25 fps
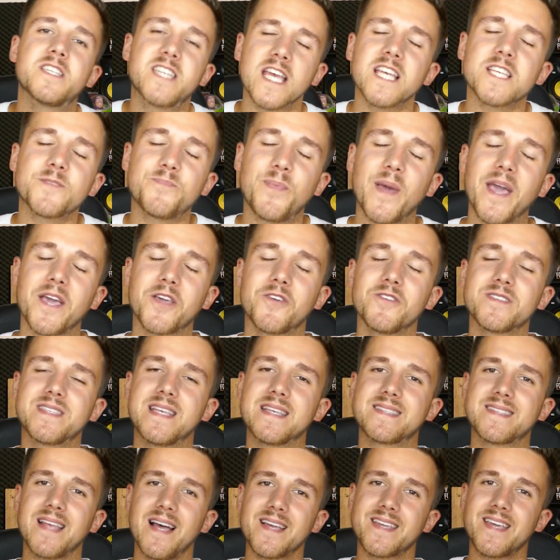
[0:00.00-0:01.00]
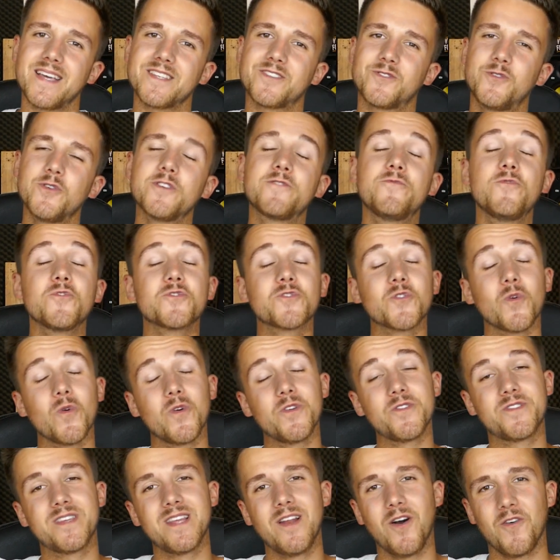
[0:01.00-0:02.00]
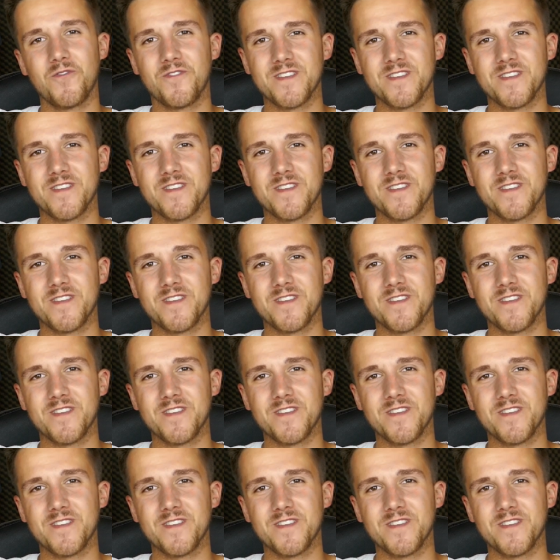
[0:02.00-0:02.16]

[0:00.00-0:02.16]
J'espère que ces 5 astuces vous seront utiles en